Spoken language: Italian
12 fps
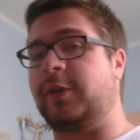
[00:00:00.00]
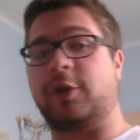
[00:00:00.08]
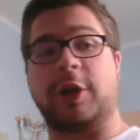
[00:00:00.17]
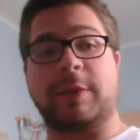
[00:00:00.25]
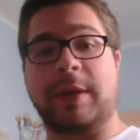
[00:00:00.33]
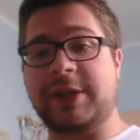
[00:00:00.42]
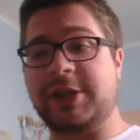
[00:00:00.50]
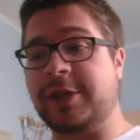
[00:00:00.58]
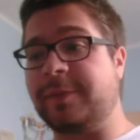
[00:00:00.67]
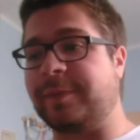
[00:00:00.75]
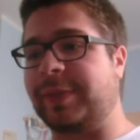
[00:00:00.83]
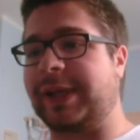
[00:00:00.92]
con i miei
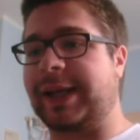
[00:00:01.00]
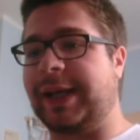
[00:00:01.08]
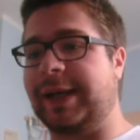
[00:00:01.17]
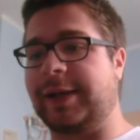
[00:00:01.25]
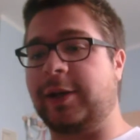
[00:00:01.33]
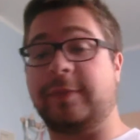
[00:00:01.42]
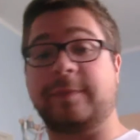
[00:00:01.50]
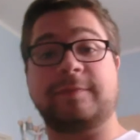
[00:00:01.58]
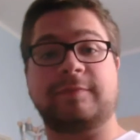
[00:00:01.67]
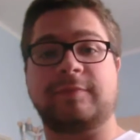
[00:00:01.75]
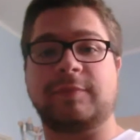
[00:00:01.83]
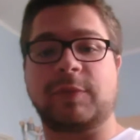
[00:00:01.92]
amici, perché
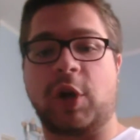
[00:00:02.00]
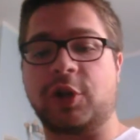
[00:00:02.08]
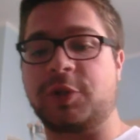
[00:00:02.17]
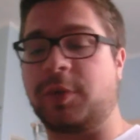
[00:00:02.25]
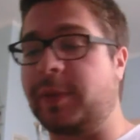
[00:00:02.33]
oggi